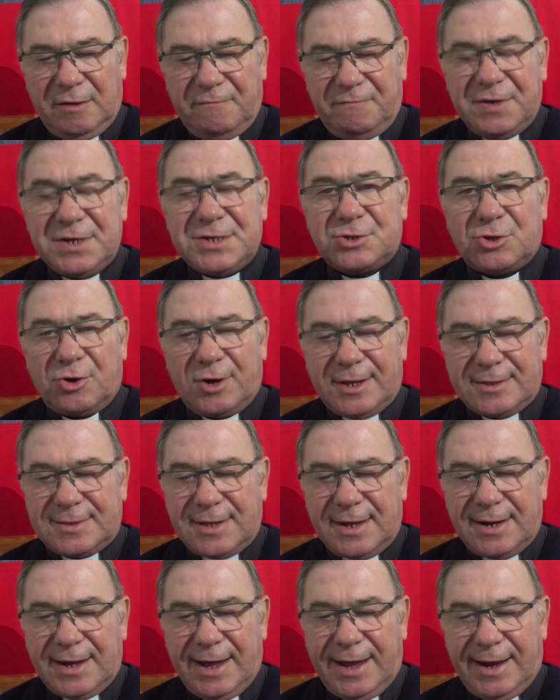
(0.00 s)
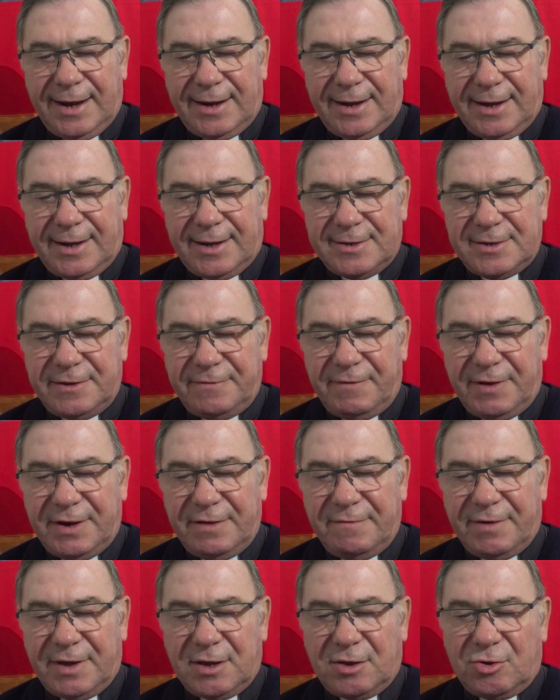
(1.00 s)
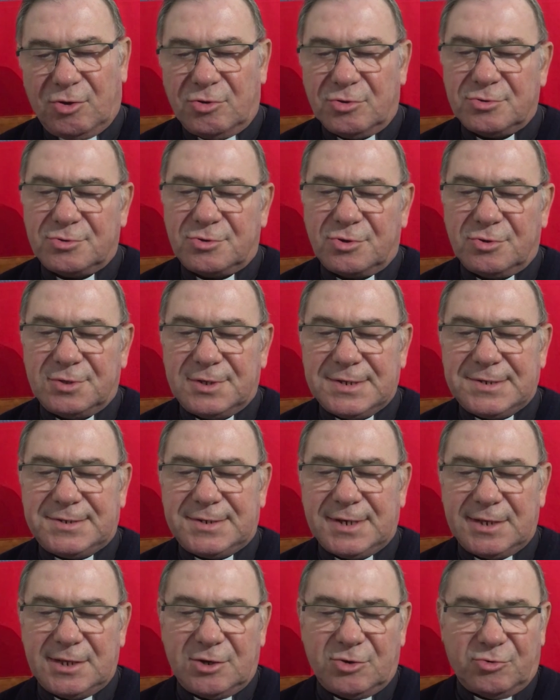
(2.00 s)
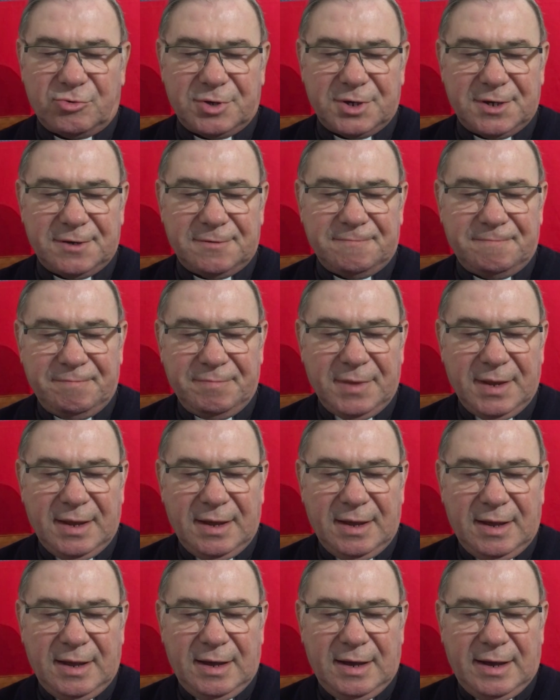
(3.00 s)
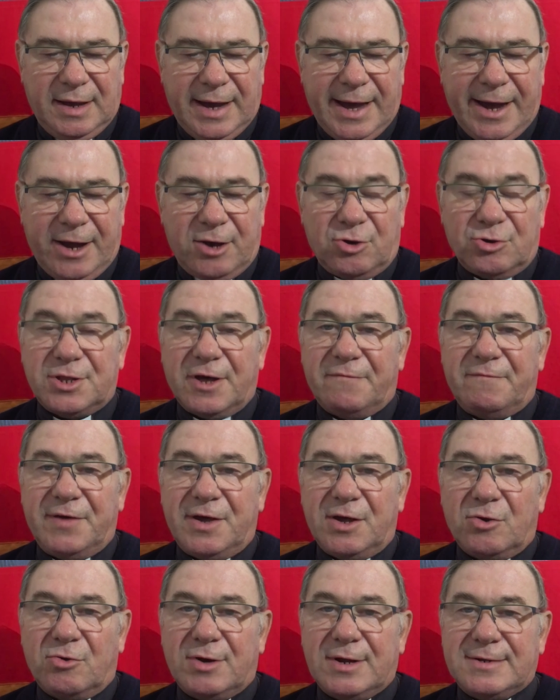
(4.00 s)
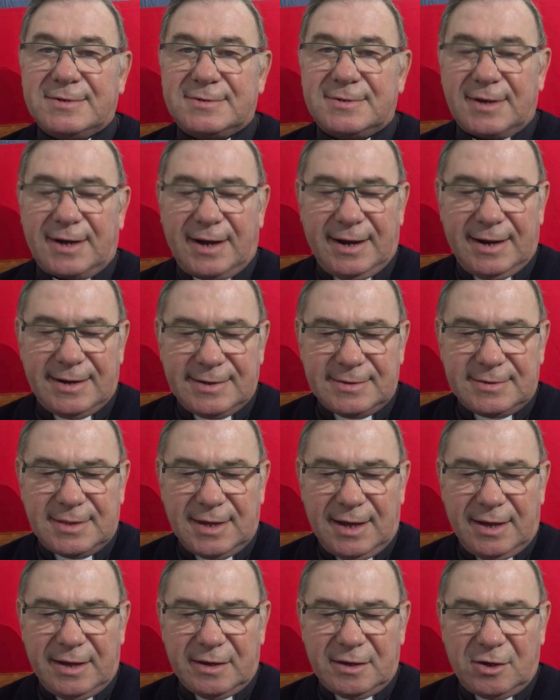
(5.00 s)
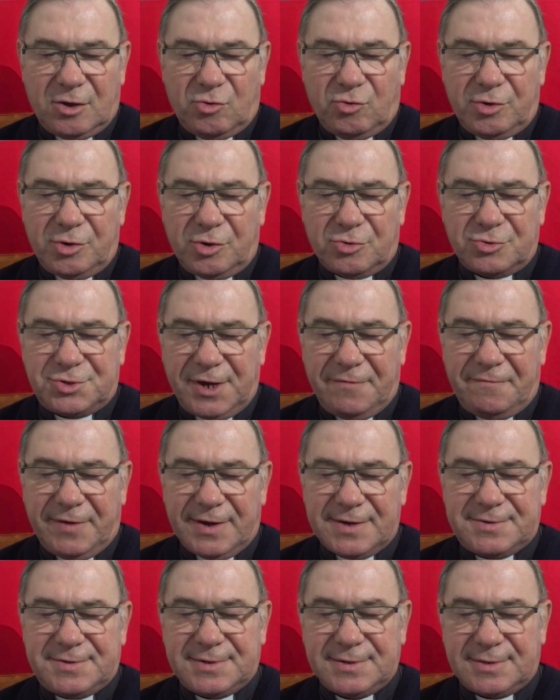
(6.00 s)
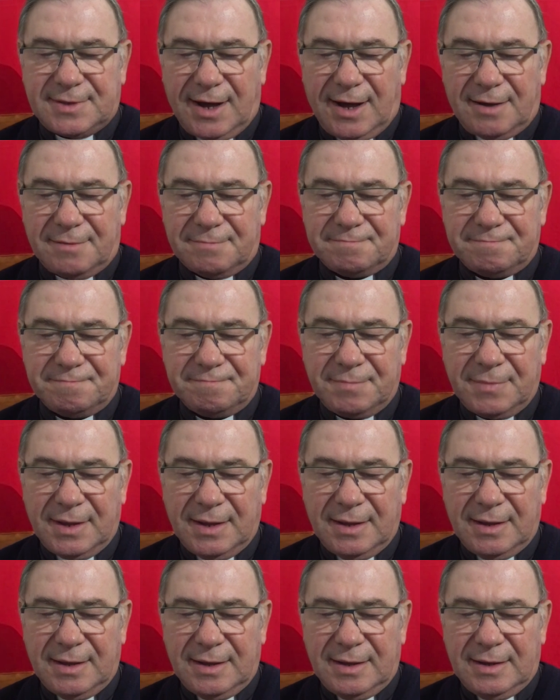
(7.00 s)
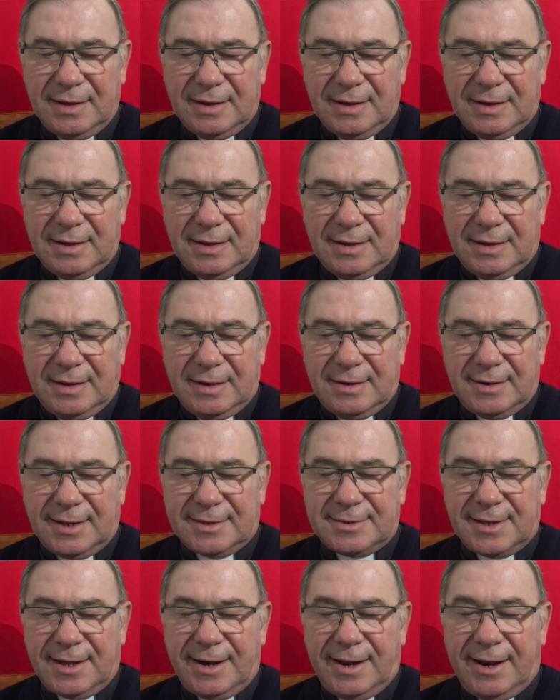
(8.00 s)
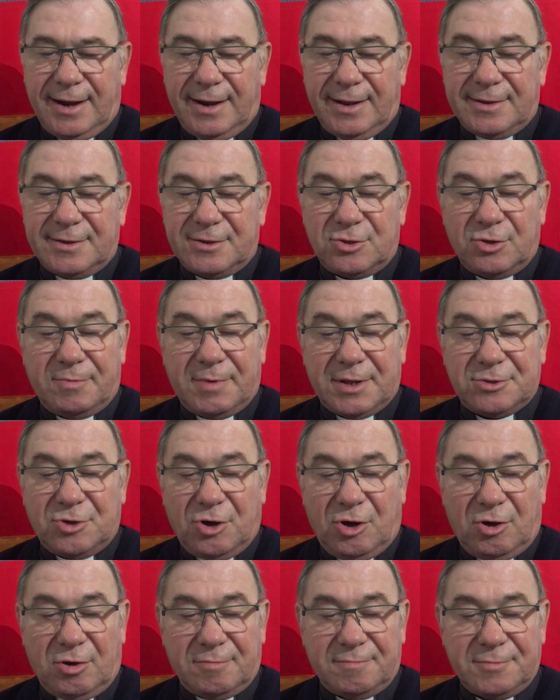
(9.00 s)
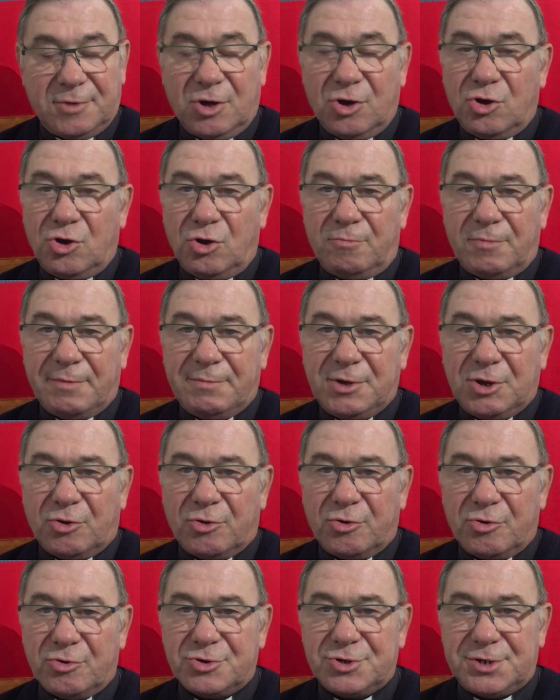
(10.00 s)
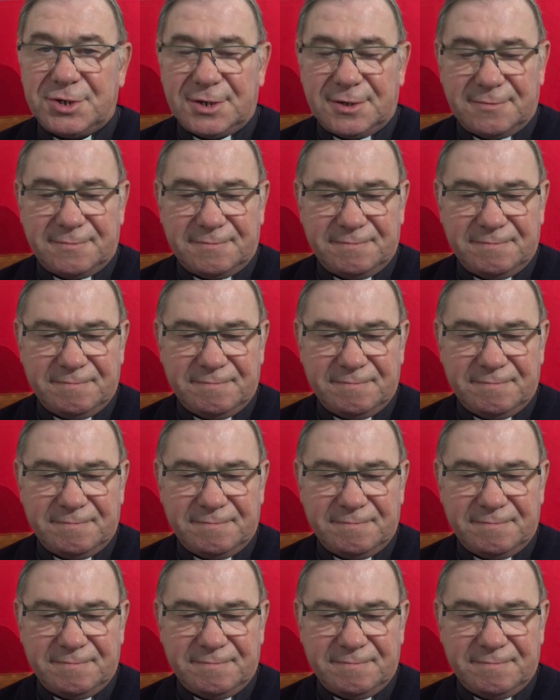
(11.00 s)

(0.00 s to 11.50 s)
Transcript: visto Natanaele che gli veniva incontro, disse di lui, Ecco davvero un israelita in cui non c'è falsità. Natanaele gli domandò, Come mi conosci?